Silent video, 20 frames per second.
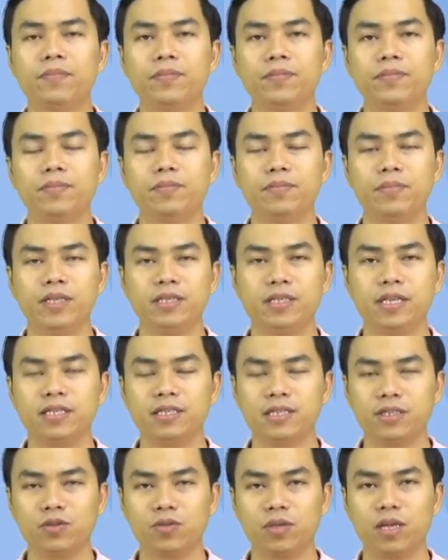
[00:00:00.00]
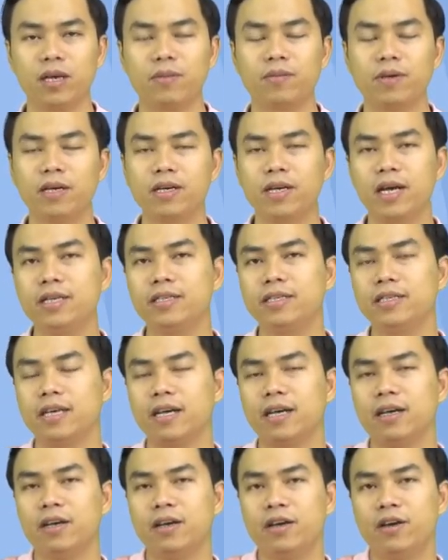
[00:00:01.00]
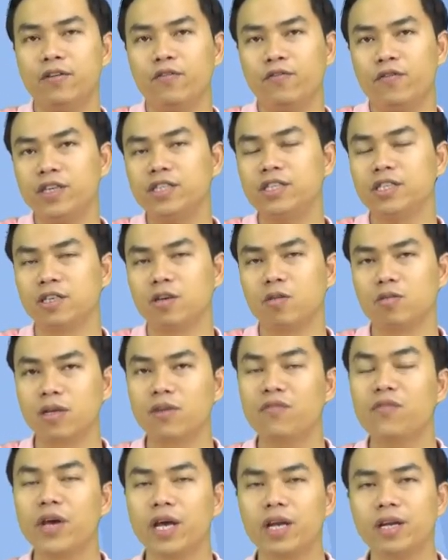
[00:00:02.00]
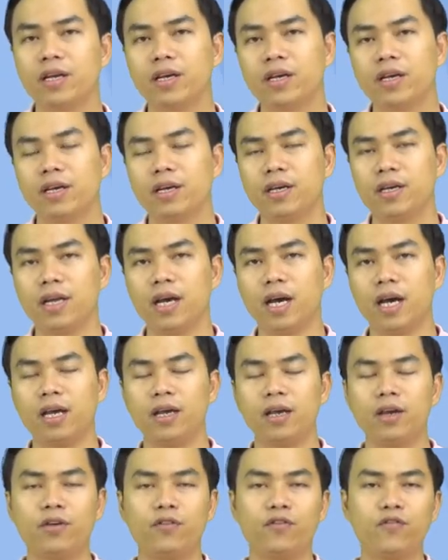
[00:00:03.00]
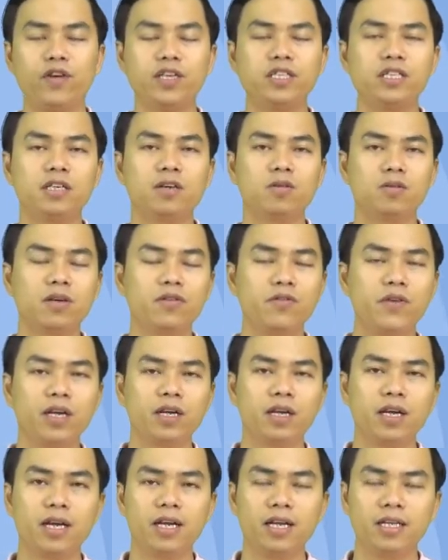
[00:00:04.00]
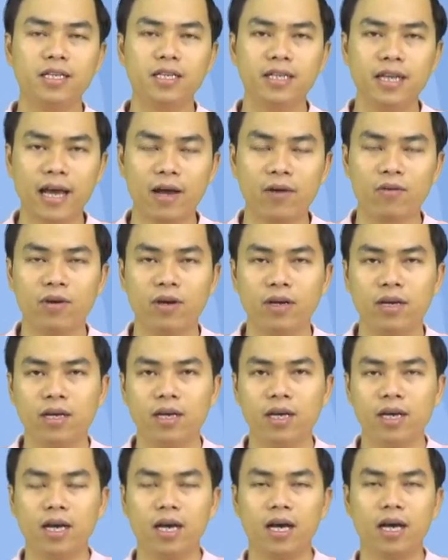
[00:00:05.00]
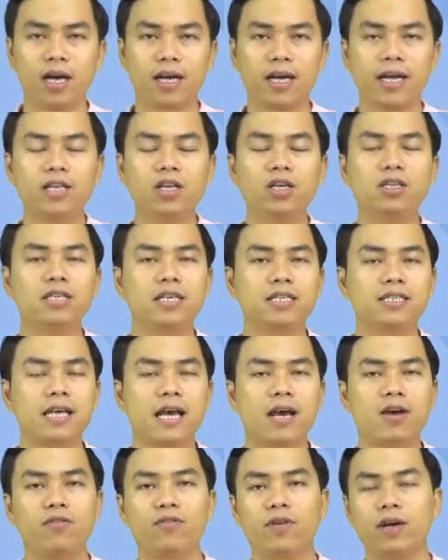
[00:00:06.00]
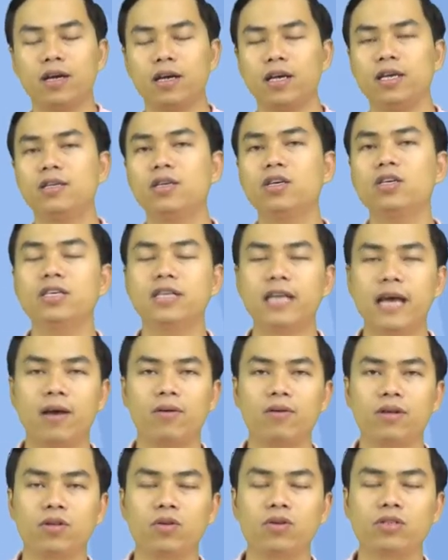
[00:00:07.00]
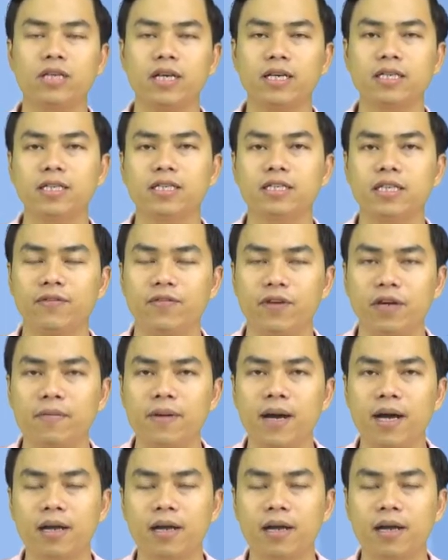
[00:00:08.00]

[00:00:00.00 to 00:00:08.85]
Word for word: mình sẽ sử dụng thêm cái kênh à, phát triển cộng tác viên Đấy. phát triển cộng tác viên đây là như nào à, cách thức ra sao và hình thức như nào thì tôi sẽ chia sẻ với các bạn